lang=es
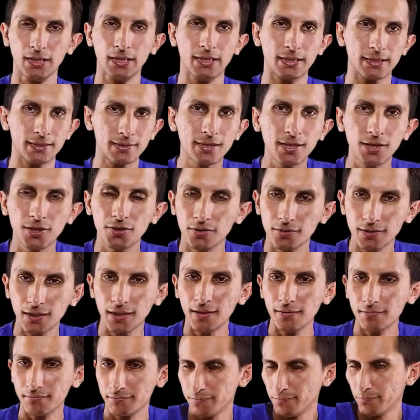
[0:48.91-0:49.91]
Sí o
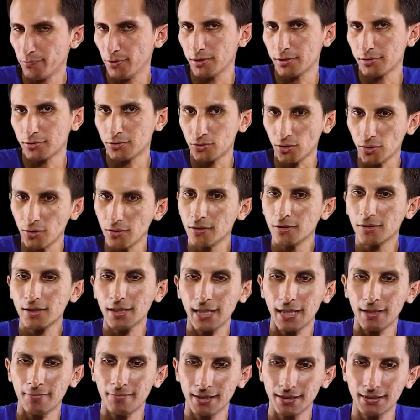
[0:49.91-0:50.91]
sí, pues todo
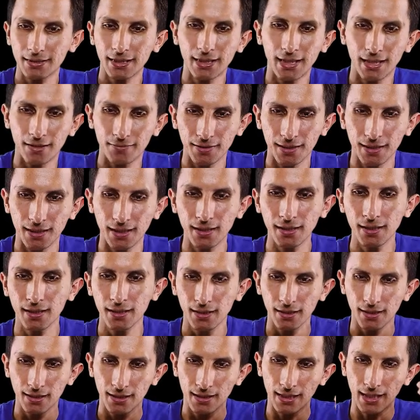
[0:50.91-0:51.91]
realmente en la vida
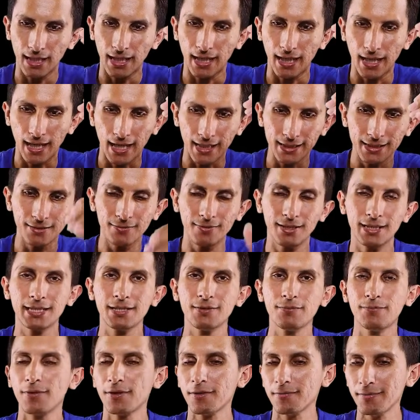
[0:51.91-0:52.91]
a, a nivel de
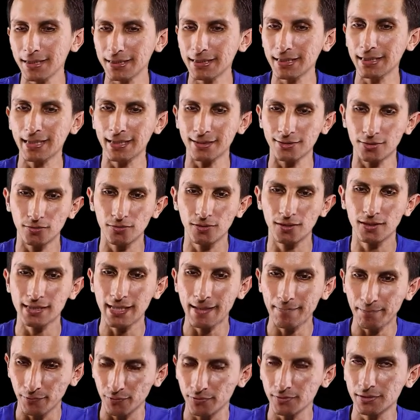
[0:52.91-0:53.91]
informática, toda
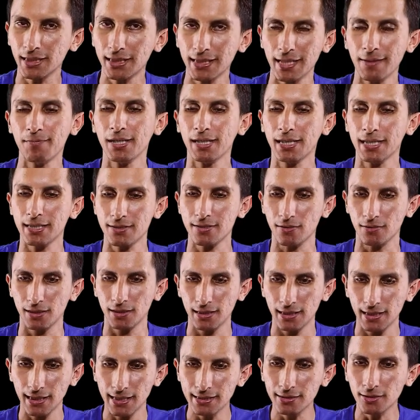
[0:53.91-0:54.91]
esa punta de
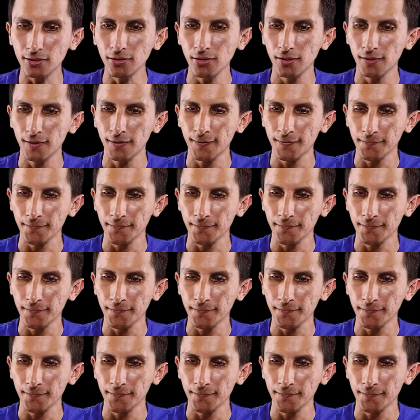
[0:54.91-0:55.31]
aplicaciones. ¿Listo?